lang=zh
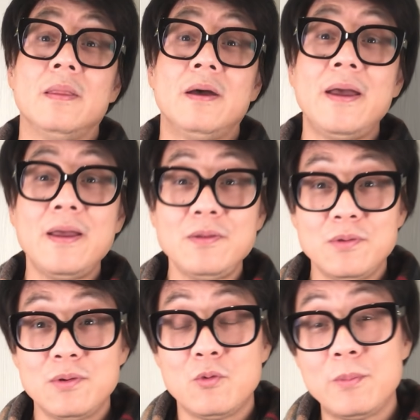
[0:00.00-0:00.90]
哎，
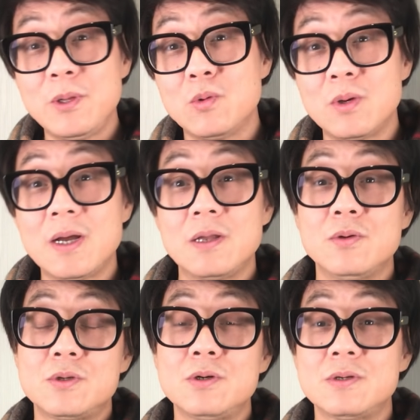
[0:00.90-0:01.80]
所以我们有时候
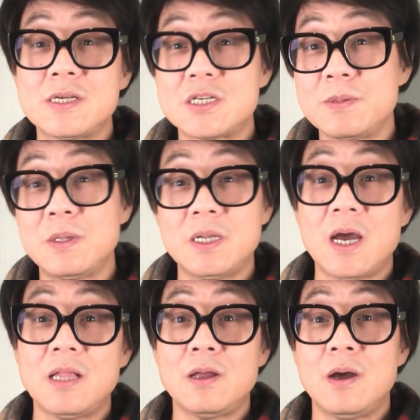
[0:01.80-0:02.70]
有时候在视频里
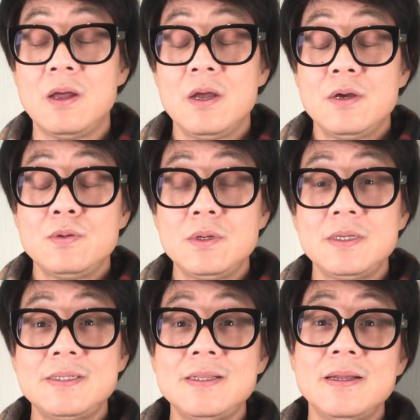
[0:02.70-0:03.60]
看到说这
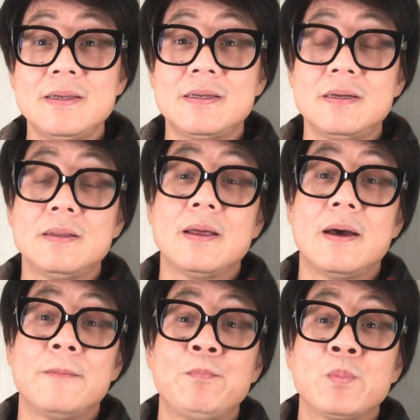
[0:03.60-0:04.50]
个希拉里这个人呢，